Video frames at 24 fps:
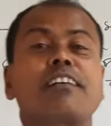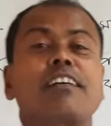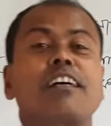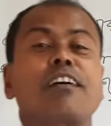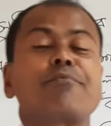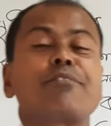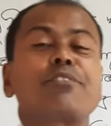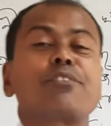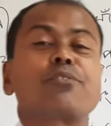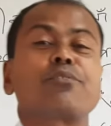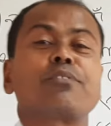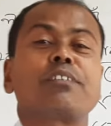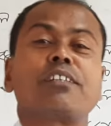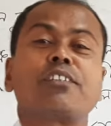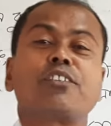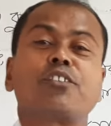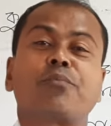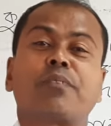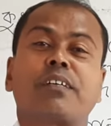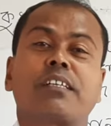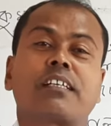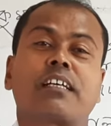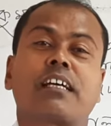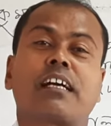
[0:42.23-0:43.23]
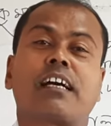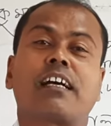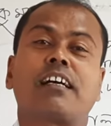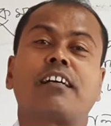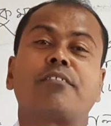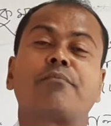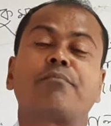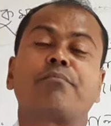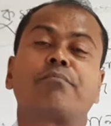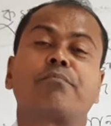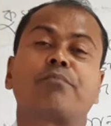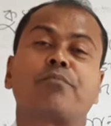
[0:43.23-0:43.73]
আমি সুনীল কুমার খা
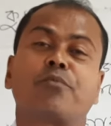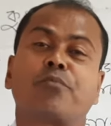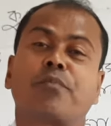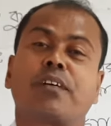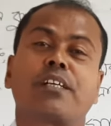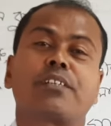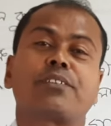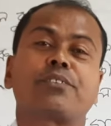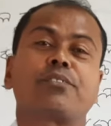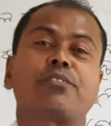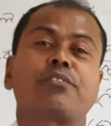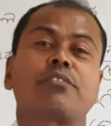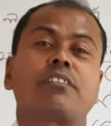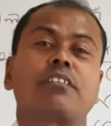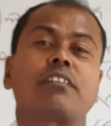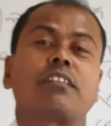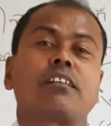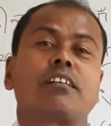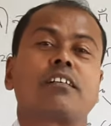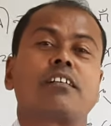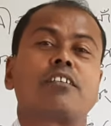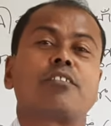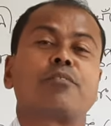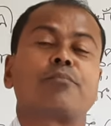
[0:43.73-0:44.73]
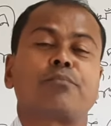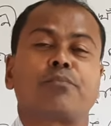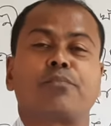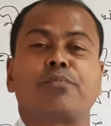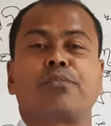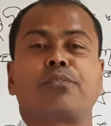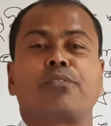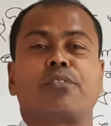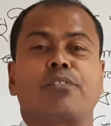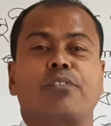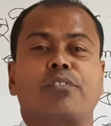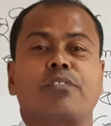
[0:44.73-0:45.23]
প্রভাষক
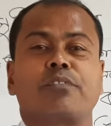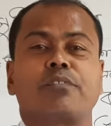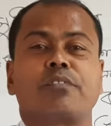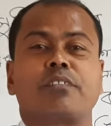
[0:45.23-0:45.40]
ভূগোল